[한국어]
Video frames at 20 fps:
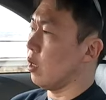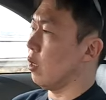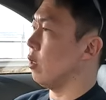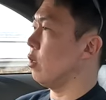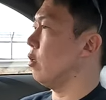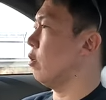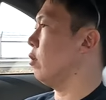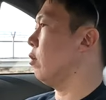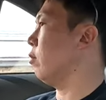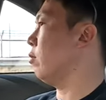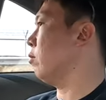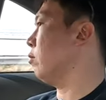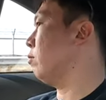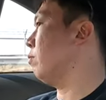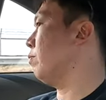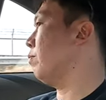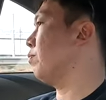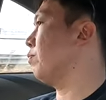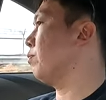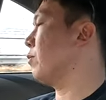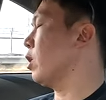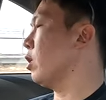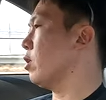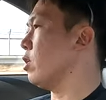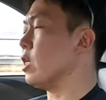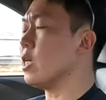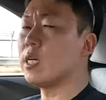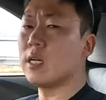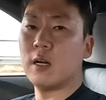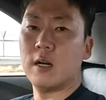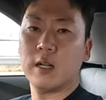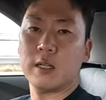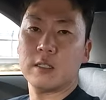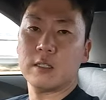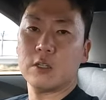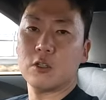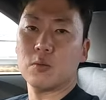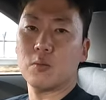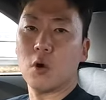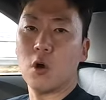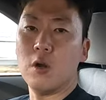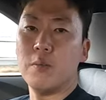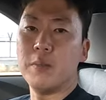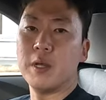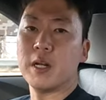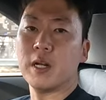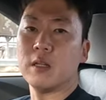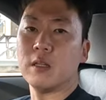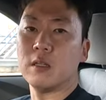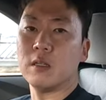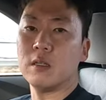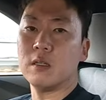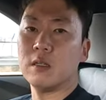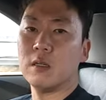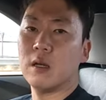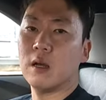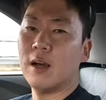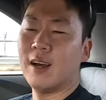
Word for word: 예, 이 클래스에서 멀미라니.